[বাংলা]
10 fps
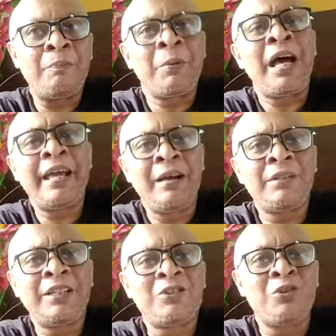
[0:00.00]
প্রায়
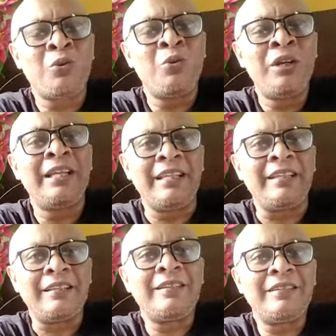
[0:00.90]
আমাদের সকলেরই
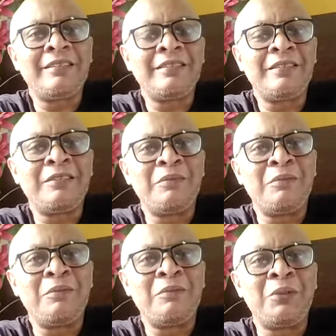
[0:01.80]

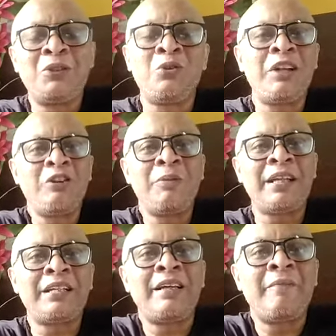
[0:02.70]
ভিতরে এরম
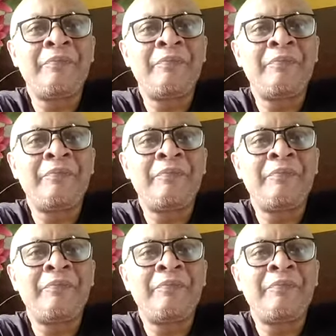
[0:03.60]
একটা